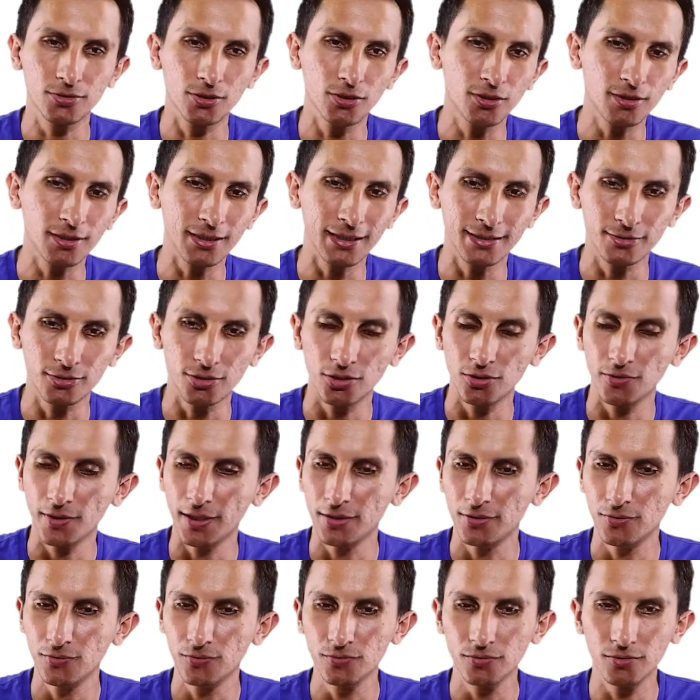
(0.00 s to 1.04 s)
torre, todo
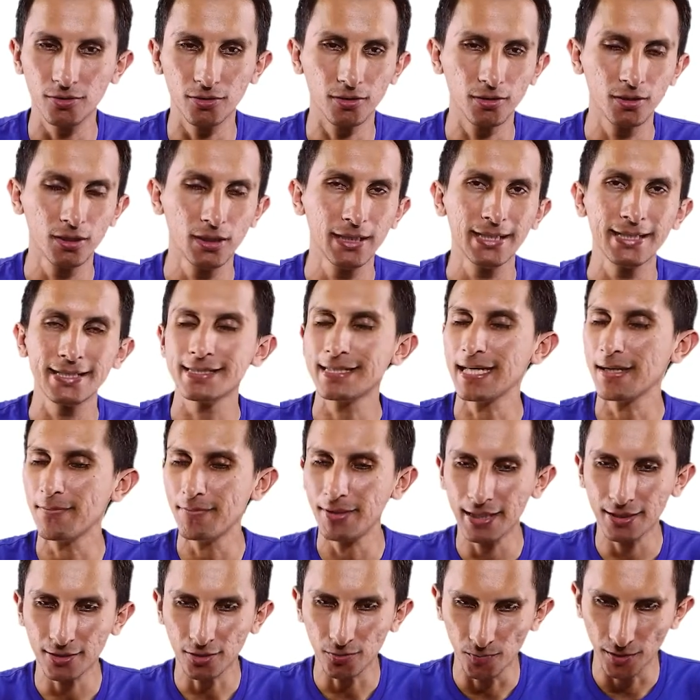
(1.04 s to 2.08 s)
en uno,
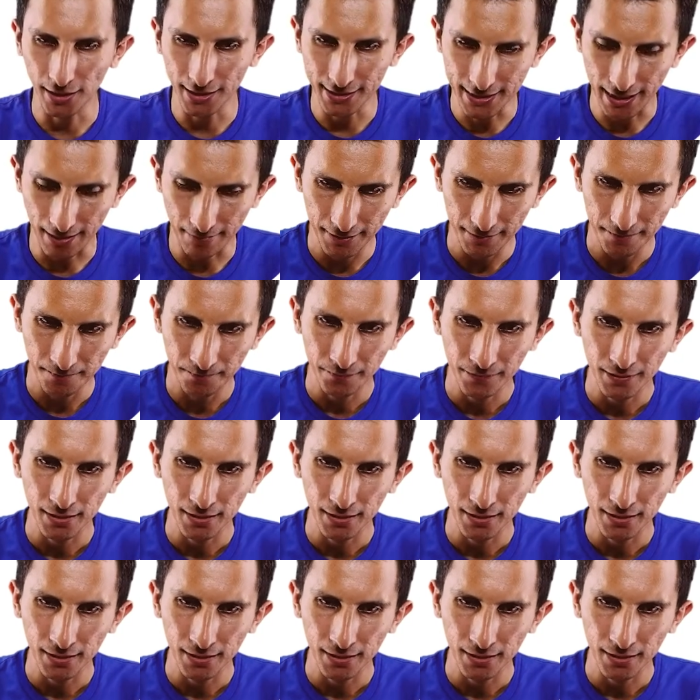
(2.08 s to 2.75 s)
llámele como le llame.